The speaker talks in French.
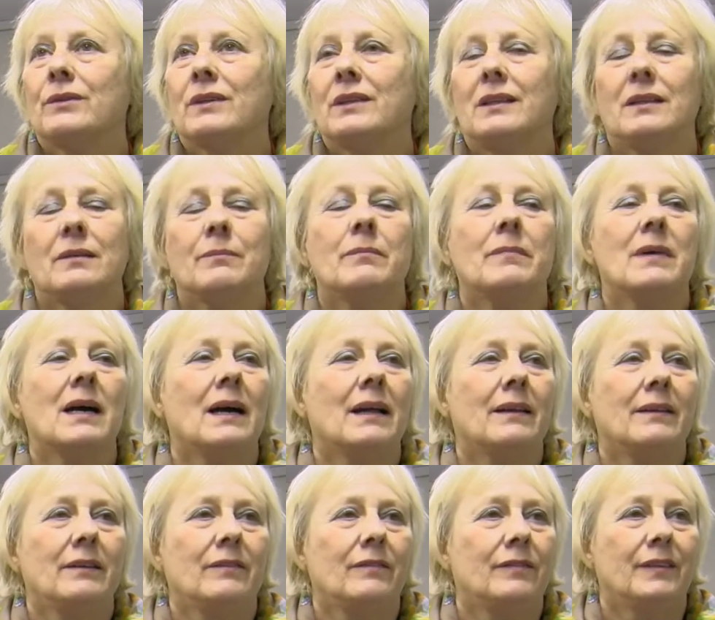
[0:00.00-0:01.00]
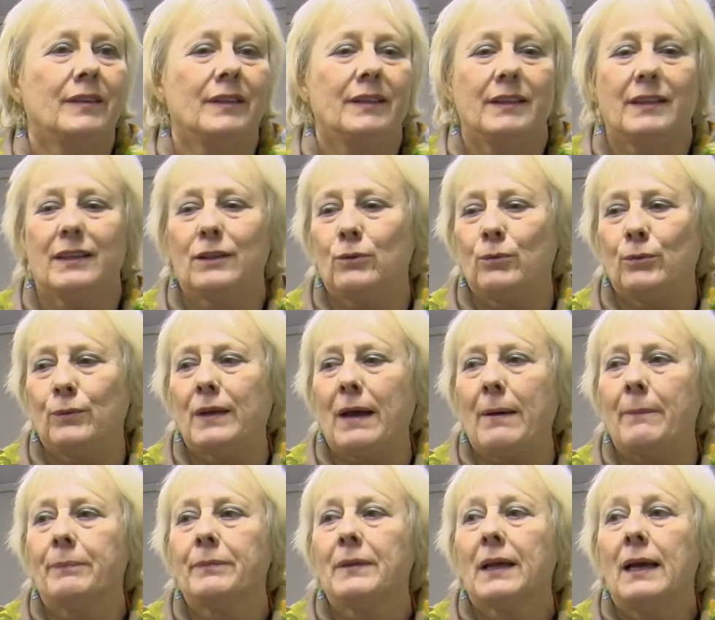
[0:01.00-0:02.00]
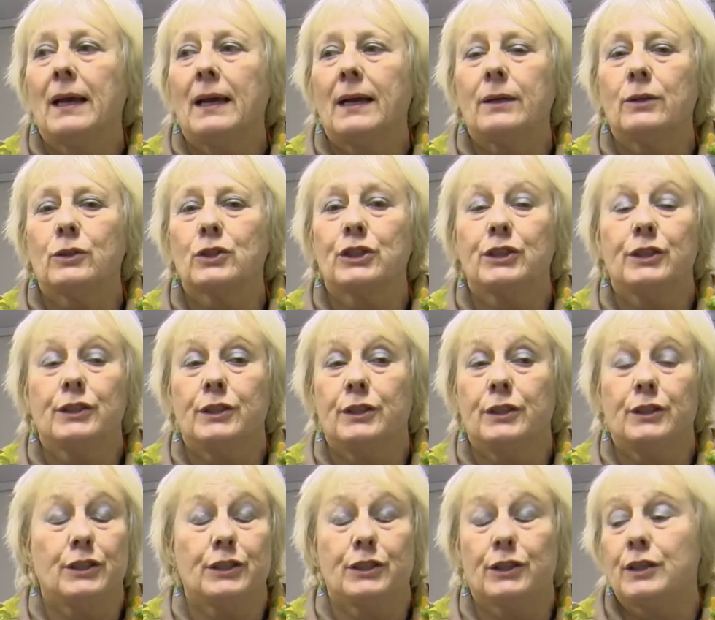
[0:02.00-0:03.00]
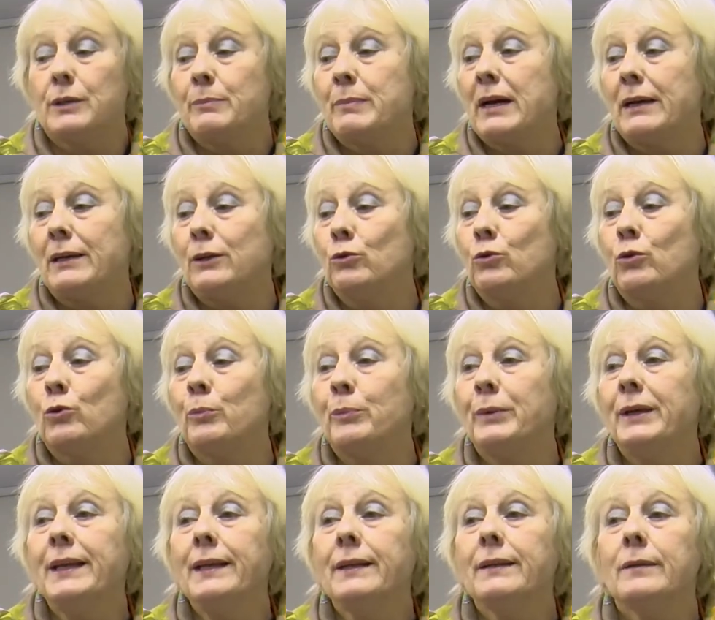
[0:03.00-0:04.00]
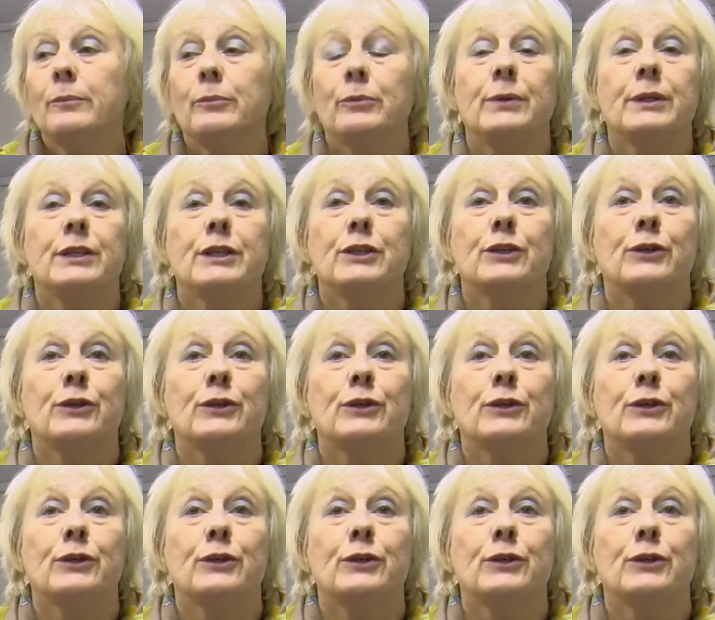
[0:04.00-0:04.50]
c'était magnifique et tout ça. Alors j'en ai, parlé aux copines et puis